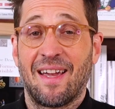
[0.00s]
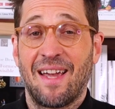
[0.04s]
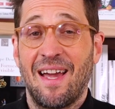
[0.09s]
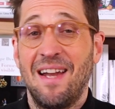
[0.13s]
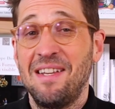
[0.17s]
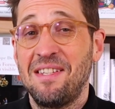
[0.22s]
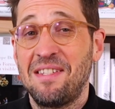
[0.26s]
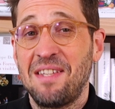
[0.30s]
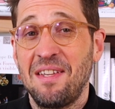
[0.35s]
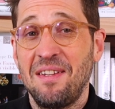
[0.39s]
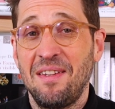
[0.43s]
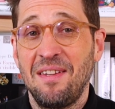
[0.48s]

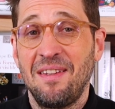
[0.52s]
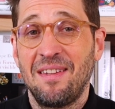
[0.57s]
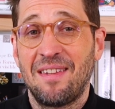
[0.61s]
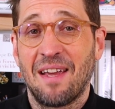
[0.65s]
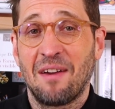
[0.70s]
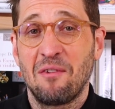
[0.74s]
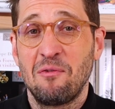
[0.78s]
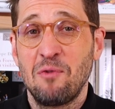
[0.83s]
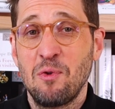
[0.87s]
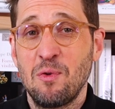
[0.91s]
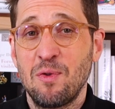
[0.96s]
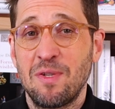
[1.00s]
Réaliser une
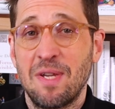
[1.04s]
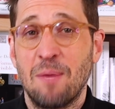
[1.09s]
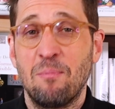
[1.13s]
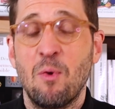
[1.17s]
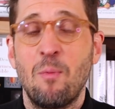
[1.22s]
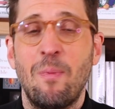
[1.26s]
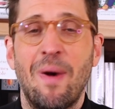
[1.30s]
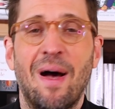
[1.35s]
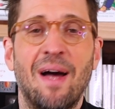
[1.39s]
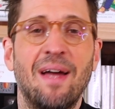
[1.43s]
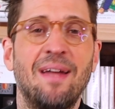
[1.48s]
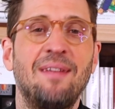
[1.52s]
interview, ça
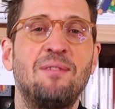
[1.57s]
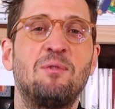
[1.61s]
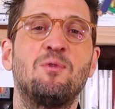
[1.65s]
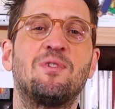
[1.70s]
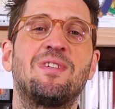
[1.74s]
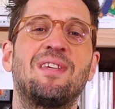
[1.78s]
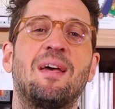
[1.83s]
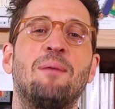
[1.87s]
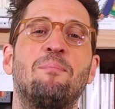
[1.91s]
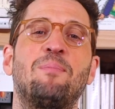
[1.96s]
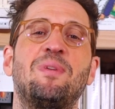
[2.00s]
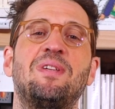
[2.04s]
peut paraître d'une
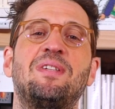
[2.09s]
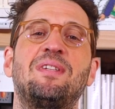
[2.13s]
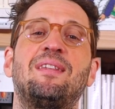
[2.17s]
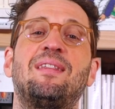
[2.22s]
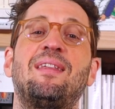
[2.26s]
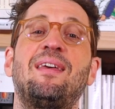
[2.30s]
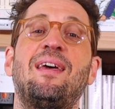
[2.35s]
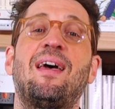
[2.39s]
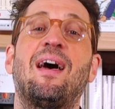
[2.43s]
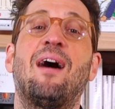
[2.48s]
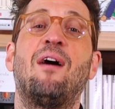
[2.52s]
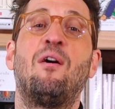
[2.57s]

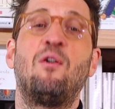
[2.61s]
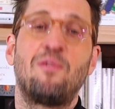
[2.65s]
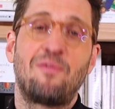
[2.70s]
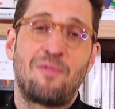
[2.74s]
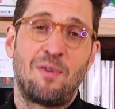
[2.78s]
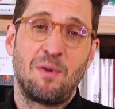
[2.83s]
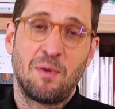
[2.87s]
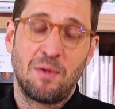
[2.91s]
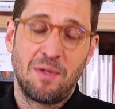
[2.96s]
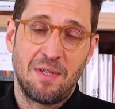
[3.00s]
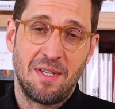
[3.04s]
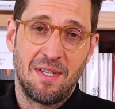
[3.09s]
simplicité
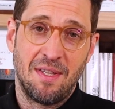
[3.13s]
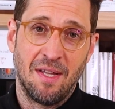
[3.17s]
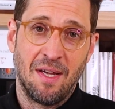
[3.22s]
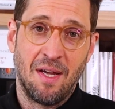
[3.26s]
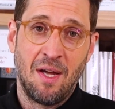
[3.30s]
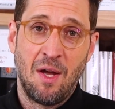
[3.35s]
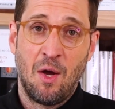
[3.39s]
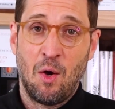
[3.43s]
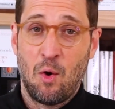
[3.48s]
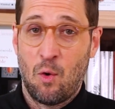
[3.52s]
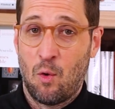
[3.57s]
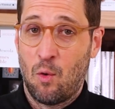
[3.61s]
enfantine.
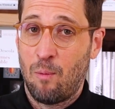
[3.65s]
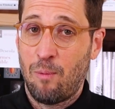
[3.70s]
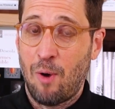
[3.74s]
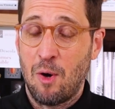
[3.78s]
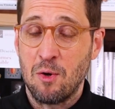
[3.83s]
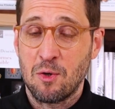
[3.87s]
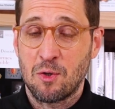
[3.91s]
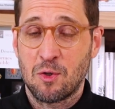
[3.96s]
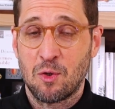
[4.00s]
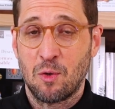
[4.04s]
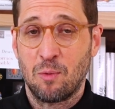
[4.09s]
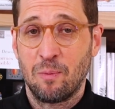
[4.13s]
On
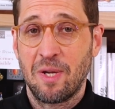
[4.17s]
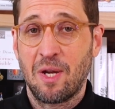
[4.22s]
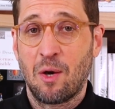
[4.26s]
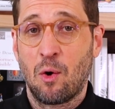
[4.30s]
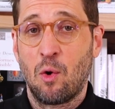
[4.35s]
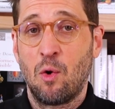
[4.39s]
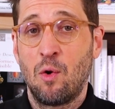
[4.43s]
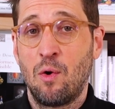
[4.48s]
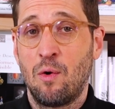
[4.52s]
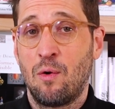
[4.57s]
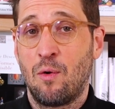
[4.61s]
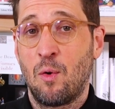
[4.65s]
branche son
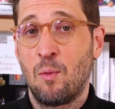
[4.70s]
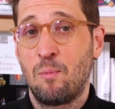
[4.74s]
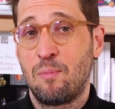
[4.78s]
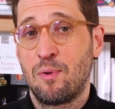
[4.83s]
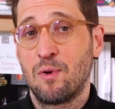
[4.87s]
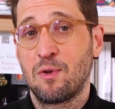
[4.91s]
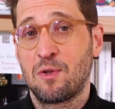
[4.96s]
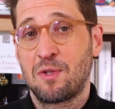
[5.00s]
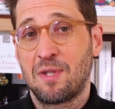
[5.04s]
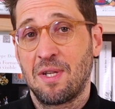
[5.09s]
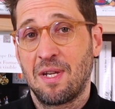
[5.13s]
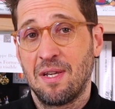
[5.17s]
micro, on
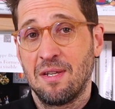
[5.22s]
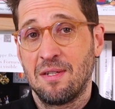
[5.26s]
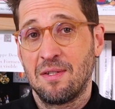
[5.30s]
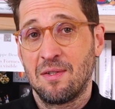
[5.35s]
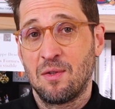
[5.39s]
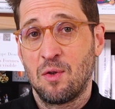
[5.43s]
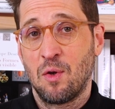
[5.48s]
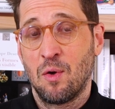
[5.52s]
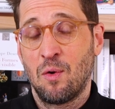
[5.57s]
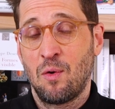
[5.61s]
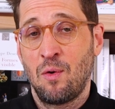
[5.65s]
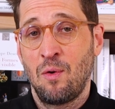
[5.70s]
pose ses
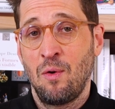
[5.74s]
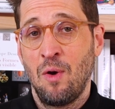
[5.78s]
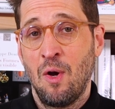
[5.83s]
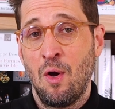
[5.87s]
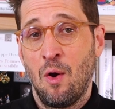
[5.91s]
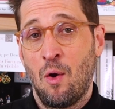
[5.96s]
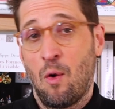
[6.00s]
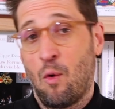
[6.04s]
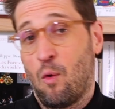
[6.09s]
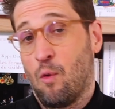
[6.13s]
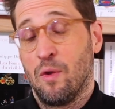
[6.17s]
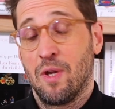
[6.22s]
questions,
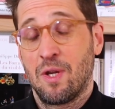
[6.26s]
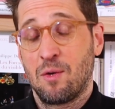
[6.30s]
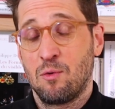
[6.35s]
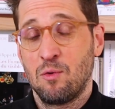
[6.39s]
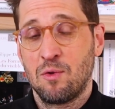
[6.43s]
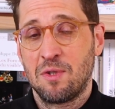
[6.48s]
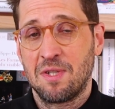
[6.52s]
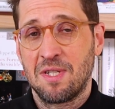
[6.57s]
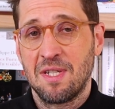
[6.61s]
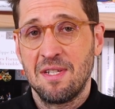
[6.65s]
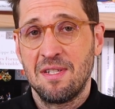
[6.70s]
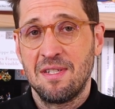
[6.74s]
on
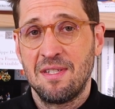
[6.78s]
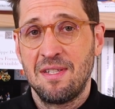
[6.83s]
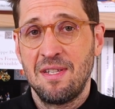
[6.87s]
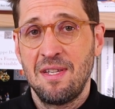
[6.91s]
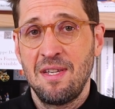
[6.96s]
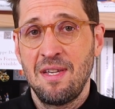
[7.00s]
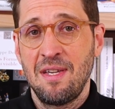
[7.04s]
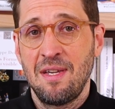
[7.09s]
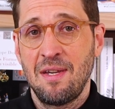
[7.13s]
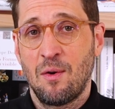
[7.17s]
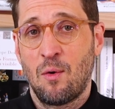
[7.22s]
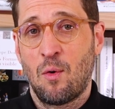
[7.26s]
écoute ce qui se
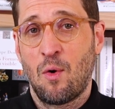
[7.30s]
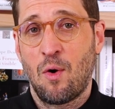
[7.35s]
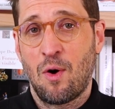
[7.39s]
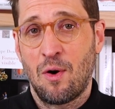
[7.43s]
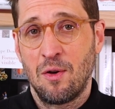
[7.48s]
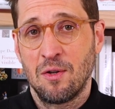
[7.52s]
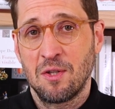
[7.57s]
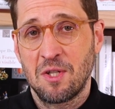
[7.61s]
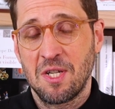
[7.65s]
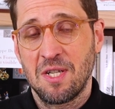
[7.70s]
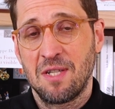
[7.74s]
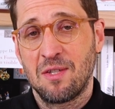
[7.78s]
dit, on
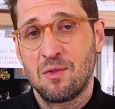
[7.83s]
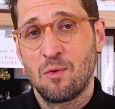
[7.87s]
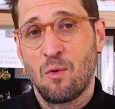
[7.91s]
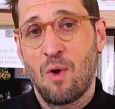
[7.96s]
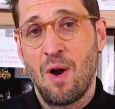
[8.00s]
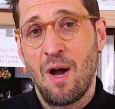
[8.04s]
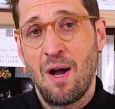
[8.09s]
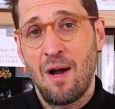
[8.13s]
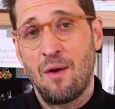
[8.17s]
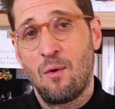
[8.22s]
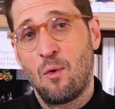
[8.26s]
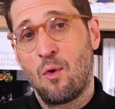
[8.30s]
rentre chez
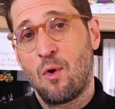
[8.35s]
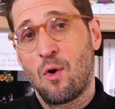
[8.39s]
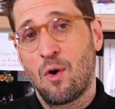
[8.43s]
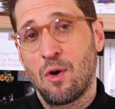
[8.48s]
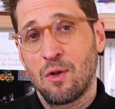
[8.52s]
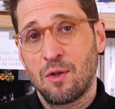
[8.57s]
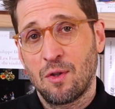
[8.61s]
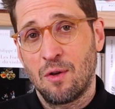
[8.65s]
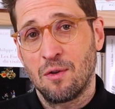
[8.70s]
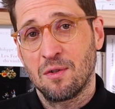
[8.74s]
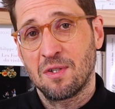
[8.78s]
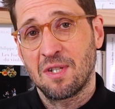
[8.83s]
soi, on
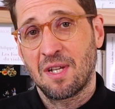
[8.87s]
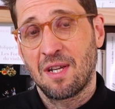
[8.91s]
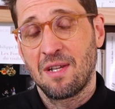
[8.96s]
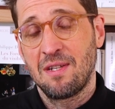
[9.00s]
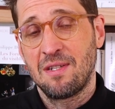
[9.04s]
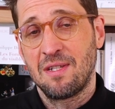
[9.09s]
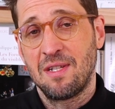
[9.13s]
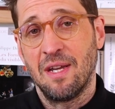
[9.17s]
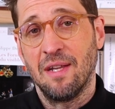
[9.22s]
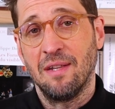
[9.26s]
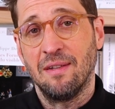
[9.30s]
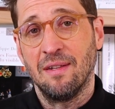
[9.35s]
retranscrit
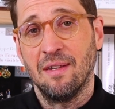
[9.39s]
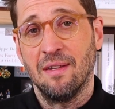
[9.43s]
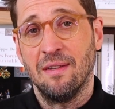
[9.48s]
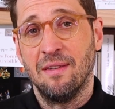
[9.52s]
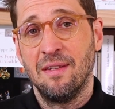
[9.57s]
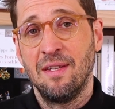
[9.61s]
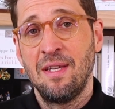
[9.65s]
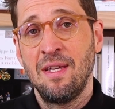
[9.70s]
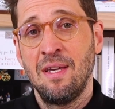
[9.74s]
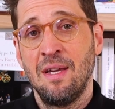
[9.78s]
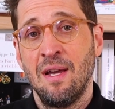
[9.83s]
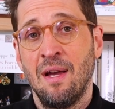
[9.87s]
ce qui a été
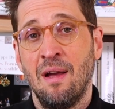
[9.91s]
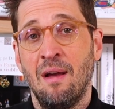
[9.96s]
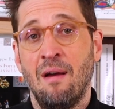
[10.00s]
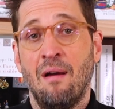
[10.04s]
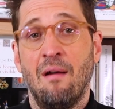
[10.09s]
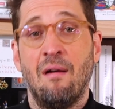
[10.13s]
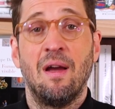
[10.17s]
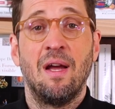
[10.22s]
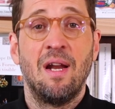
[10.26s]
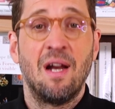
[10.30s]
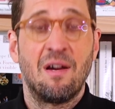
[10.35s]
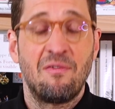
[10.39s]
dit,
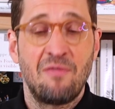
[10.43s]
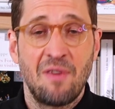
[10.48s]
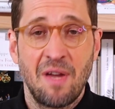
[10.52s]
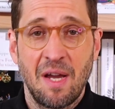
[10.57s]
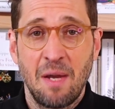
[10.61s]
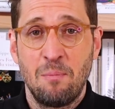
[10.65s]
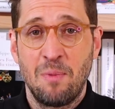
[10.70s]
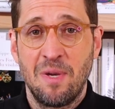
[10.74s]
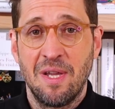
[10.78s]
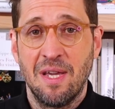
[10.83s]
et l'affaire est